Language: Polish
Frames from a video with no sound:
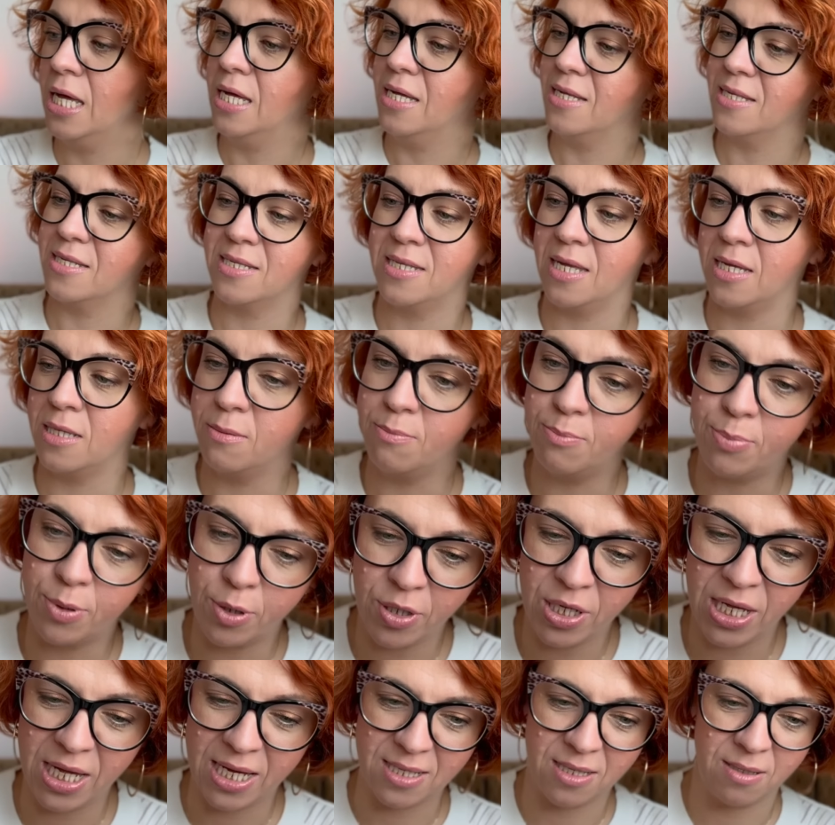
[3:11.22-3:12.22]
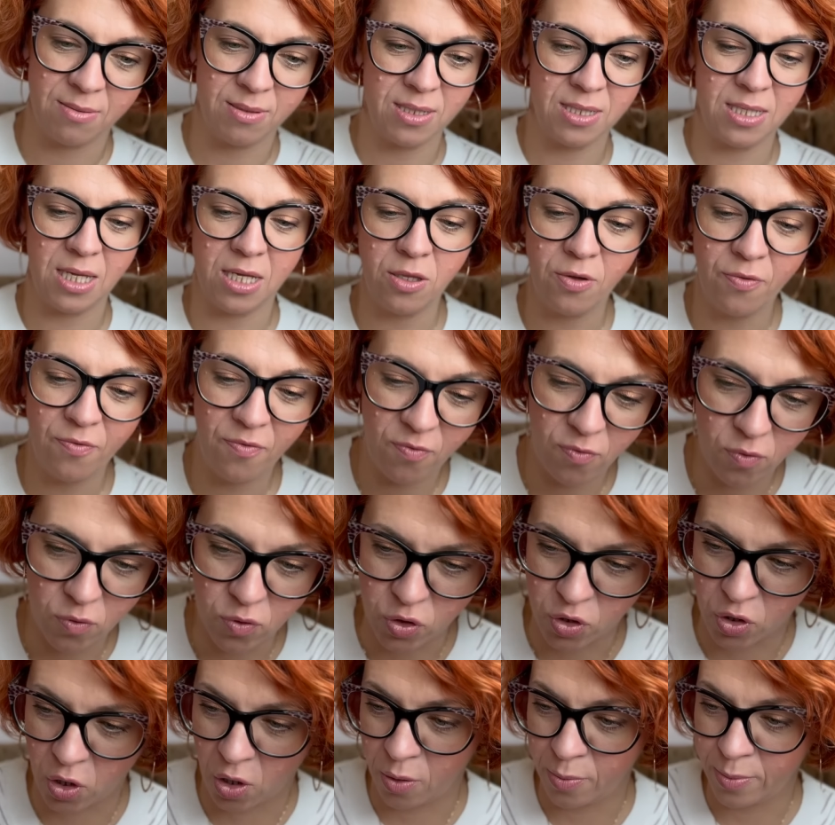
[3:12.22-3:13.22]
z danym projektem, z daną
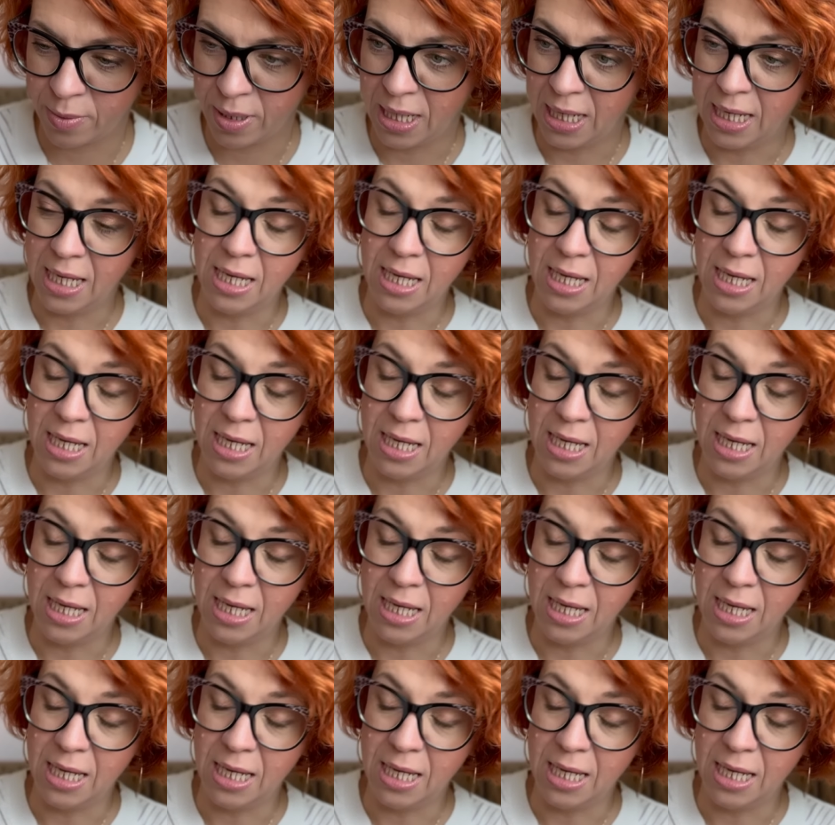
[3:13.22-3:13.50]
włóczką.